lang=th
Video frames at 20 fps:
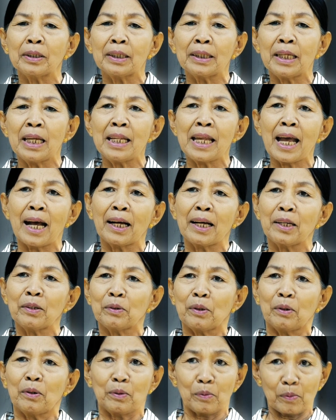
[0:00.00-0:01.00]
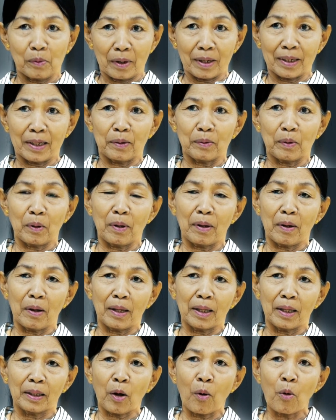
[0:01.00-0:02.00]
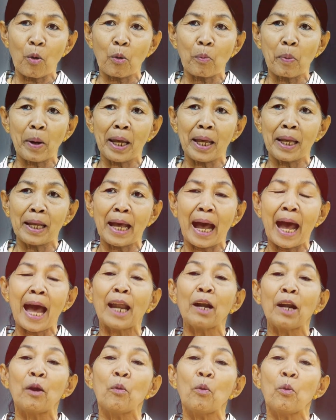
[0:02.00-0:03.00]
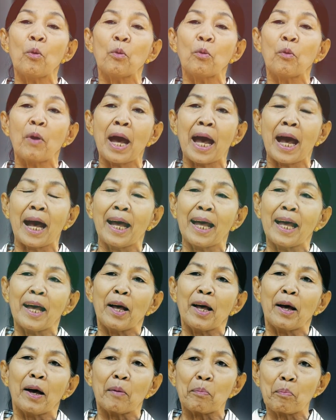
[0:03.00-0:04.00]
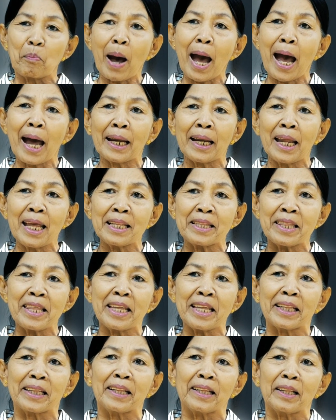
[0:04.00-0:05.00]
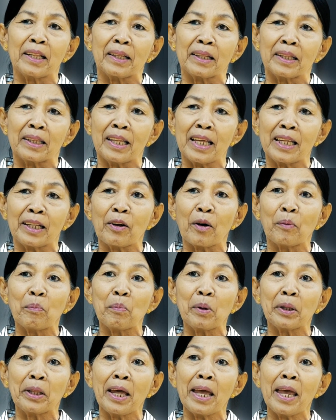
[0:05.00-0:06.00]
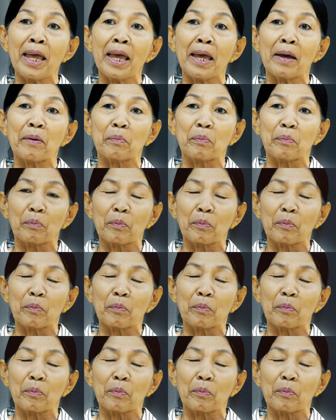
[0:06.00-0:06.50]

พี่เนี่ยโทรไปหาลูกว่าป้าได้ติดติดของประเทศ